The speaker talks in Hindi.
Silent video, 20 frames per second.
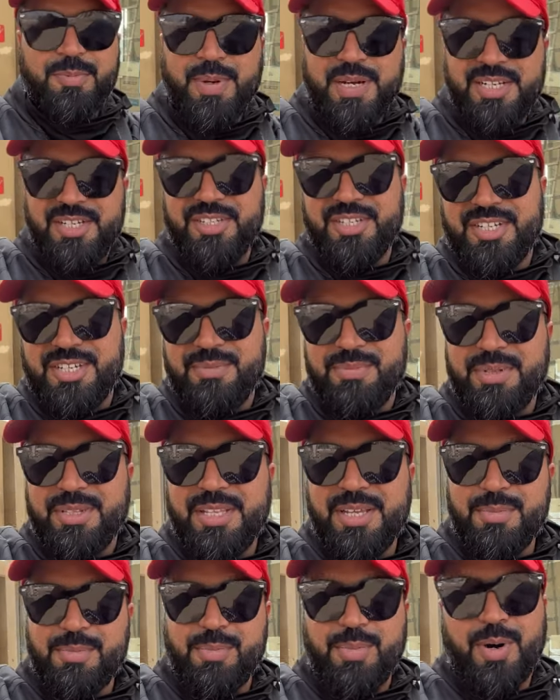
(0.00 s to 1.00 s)
पानी शानी
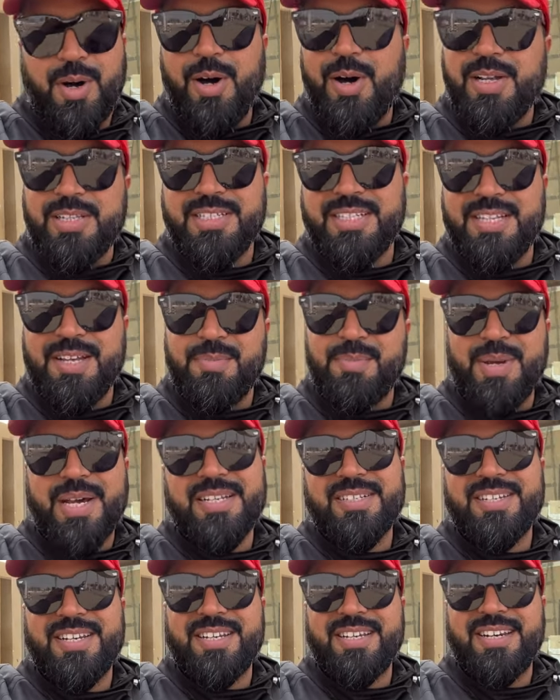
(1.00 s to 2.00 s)
पीते हैं बहुत ज़्यादा
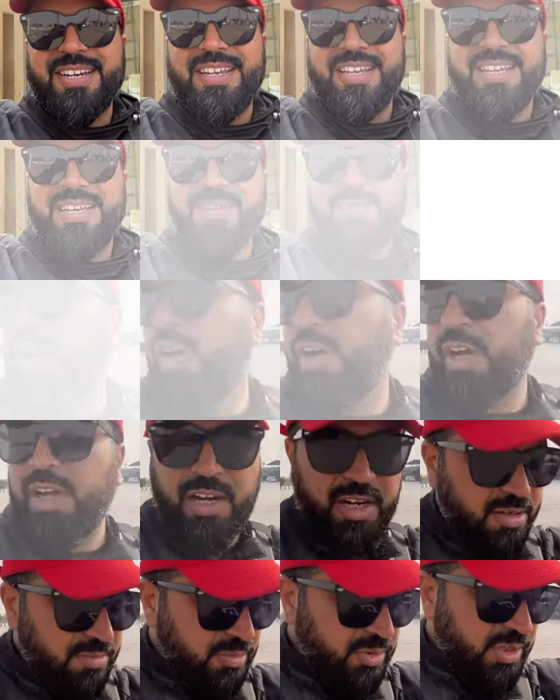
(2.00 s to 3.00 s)
प्यास लग रही है
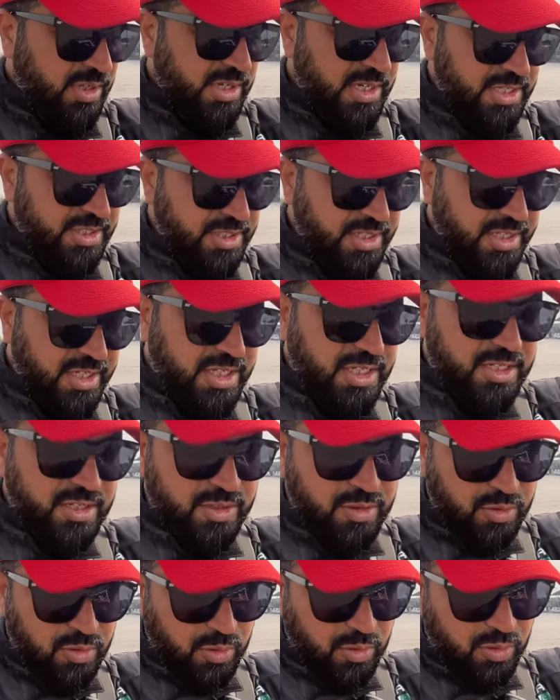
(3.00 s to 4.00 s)
अलहमदिल्ला जी
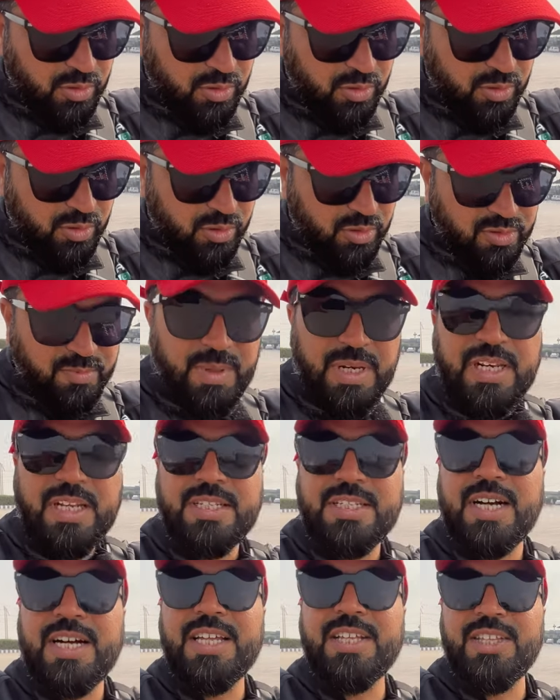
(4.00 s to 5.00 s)
दो बल्कि
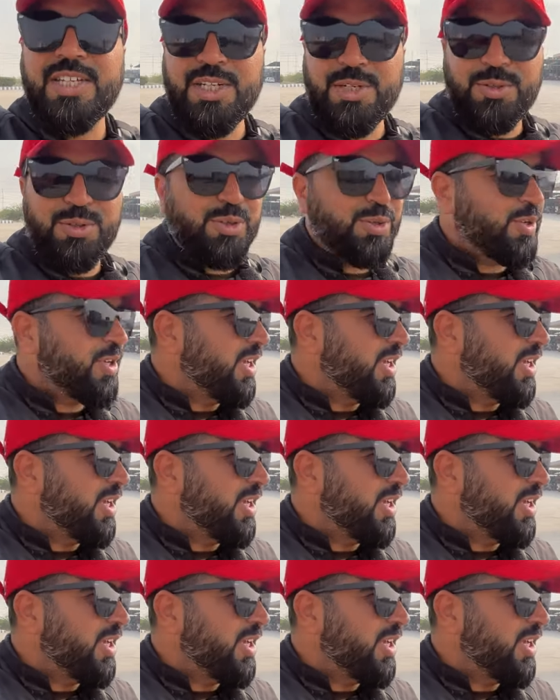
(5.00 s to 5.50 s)
साढ़े तीन हो चुके